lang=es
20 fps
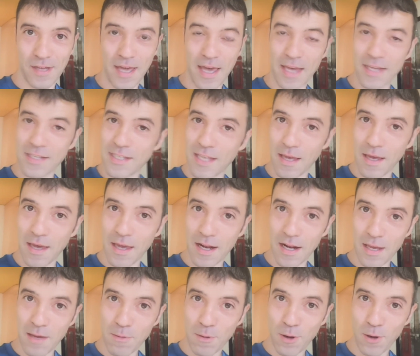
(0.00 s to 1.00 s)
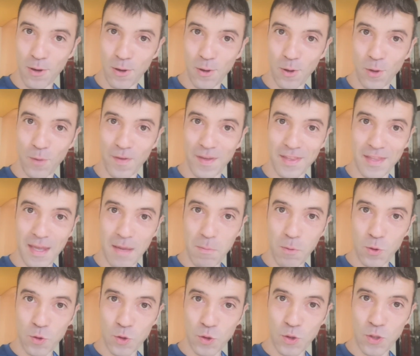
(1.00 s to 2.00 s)
este libro lo
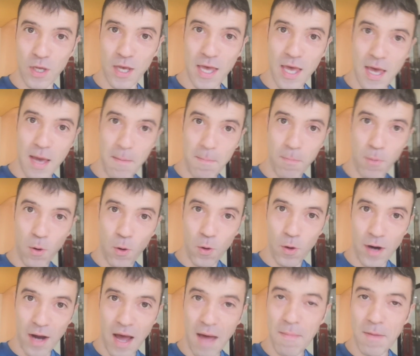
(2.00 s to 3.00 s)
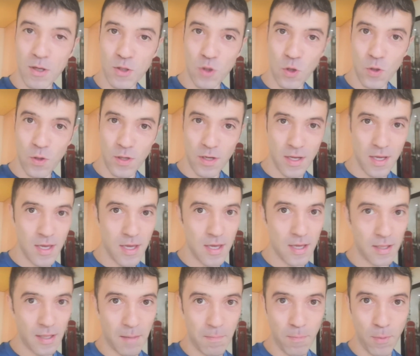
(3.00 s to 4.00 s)
vendemos por Amazon y
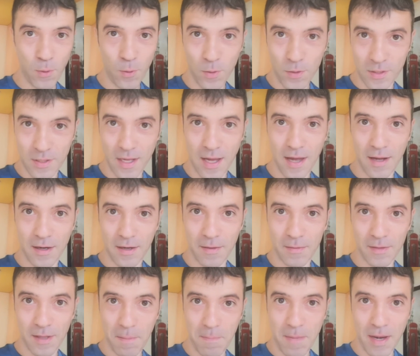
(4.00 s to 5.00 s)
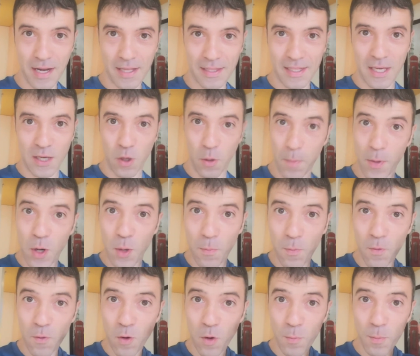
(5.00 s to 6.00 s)
tampoco es tan, tan baratico, pero
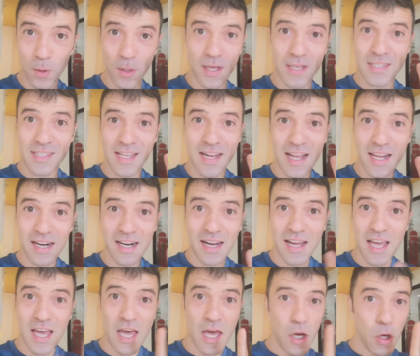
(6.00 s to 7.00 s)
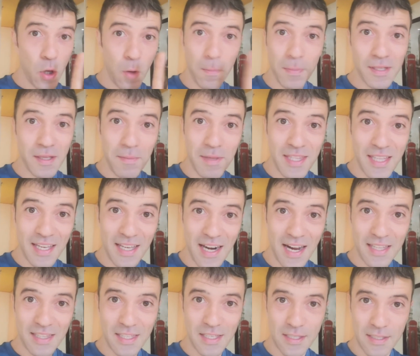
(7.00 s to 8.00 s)
lo podéis tener completamente
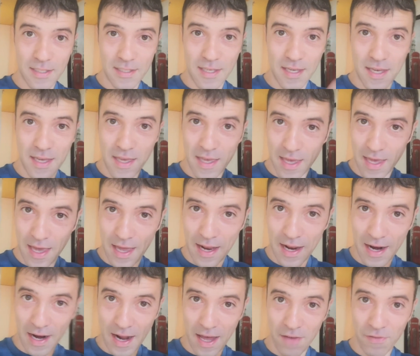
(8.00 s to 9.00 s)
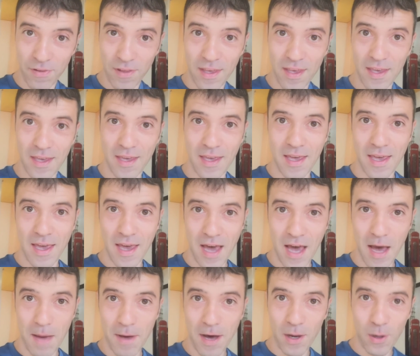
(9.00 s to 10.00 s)
gratis. enlace
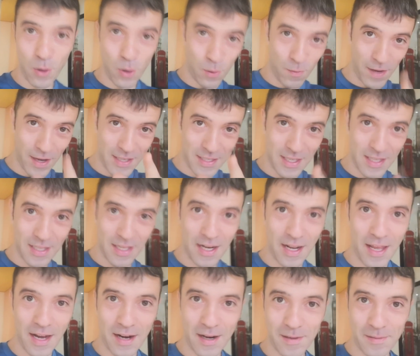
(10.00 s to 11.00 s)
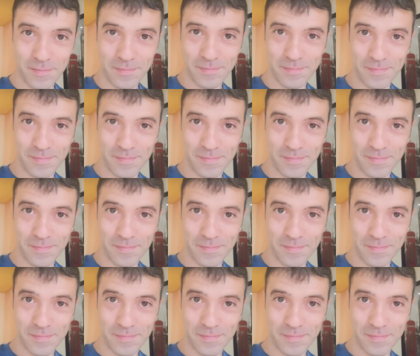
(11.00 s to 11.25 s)
abajo lo vais a tener.